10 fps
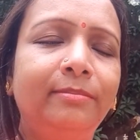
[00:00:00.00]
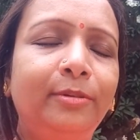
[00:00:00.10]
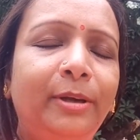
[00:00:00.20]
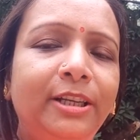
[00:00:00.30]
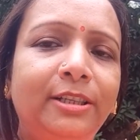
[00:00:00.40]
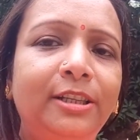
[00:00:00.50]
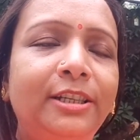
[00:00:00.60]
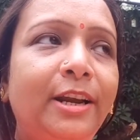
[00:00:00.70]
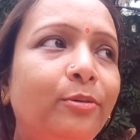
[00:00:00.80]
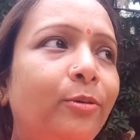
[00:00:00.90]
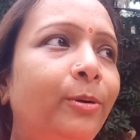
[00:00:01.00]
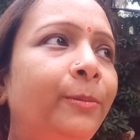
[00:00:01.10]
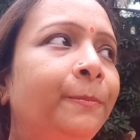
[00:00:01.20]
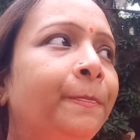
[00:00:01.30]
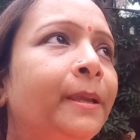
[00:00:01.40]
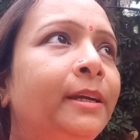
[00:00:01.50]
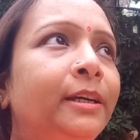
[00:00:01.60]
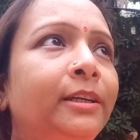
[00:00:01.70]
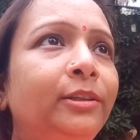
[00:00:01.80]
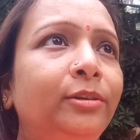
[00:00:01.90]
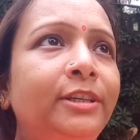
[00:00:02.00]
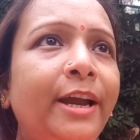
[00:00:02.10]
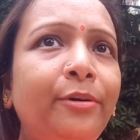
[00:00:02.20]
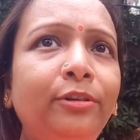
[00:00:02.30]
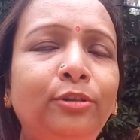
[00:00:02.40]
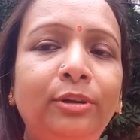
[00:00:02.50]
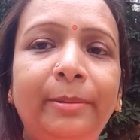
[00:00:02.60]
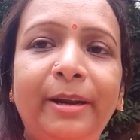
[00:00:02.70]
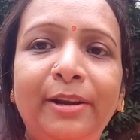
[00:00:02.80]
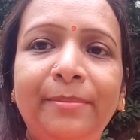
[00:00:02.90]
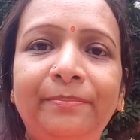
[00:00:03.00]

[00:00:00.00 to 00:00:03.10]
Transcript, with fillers: তোমাদের সাথে শেয়ার করবো তো যাই হোক তো এবারে